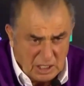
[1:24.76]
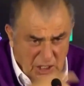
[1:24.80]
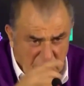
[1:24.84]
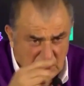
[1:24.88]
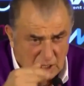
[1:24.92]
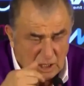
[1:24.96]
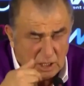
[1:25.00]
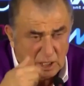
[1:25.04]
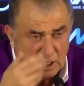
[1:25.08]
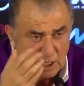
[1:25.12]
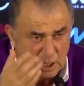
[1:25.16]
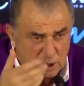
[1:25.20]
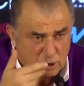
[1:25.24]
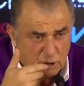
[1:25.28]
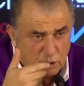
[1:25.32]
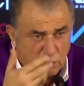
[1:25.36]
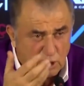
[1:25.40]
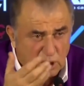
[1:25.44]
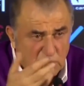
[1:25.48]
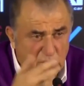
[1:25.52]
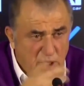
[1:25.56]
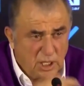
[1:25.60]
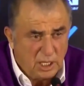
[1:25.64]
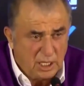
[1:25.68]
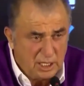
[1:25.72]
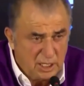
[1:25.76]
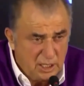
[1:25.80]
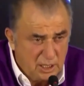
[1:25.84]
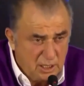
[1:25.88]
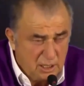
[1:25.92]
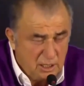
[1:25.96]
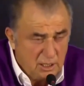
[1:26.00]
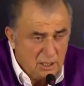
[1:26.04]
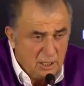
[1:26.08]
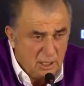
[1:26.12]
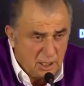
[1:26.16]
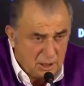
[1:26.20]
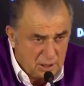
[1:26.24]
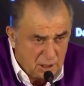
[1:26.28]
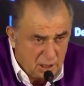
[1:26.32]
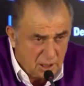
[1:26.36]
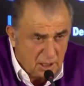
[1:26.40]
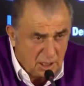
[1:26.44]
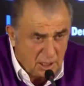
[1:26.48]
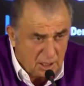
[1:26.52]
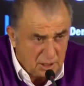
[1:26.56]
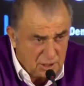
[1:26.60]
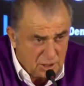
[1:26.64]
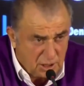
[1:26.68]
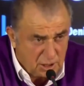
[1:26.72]
yıllar sonra dahi
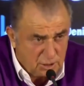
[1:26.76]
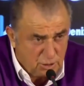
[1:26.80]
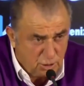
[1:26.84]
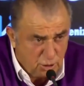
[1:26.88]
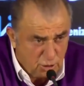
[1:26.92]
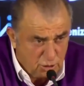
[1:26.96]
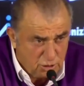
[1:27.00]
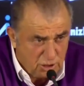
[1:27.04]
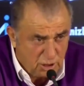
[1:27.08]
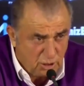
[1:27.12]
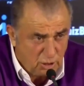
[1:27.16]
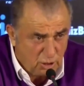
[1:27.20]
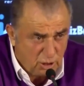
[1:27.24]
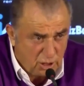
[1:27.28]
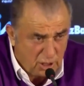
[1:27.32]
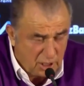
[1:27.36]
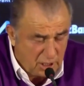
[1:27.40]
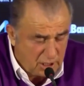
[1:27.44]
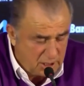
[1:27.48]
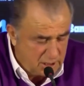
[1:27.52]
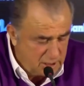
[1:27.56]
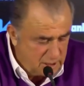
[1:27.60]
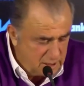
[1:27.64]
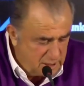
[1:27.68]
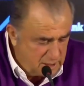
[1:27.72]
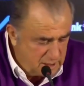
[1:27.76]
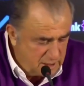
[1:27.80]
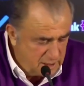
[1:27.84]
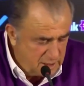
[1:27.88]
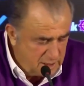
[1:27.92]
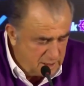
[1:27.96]
hatırlanacak sözler olarak